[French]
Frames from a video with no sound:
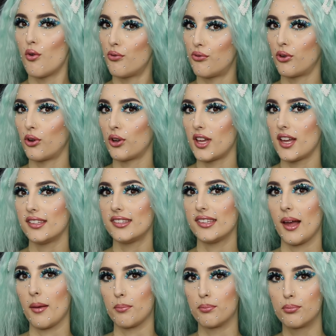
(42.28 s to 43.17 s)
Euphoria c'est
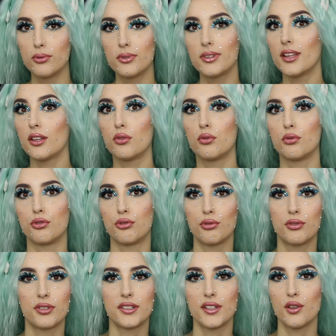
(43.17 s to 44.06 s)
un putain de
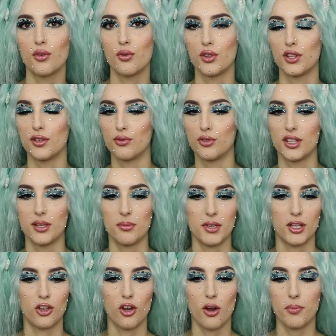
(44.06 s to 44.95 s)
succès au niveau des
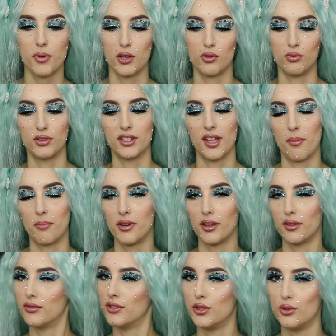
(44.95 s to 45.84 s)
make-up et donc t'as
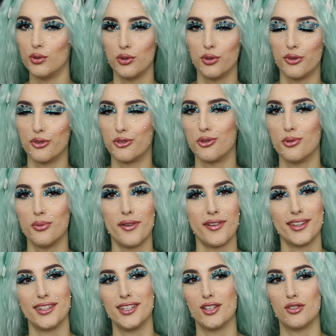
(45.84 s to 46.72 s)
plein de vidéos YouTube
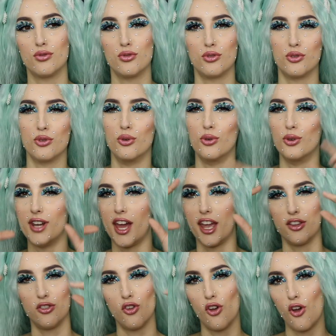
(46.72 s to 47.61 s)
avec des tutos,
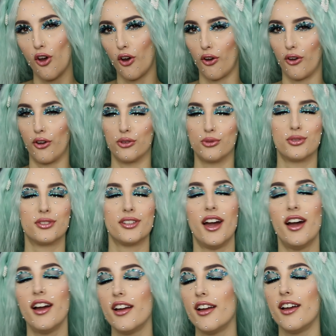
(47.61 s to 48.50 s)
liner, euh, tout
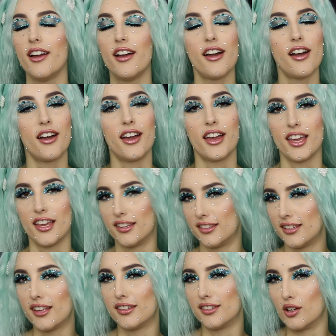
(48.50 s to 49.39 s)
ça, et
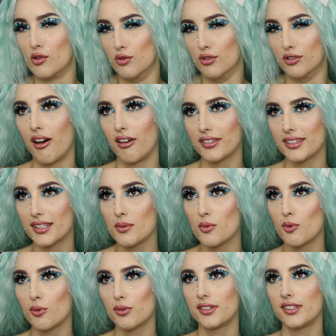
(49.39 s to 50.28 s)
c'est assez cool. En ce qui
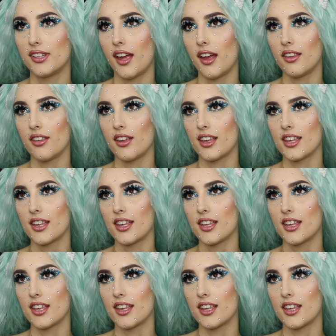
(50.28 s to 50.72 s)
me concerne,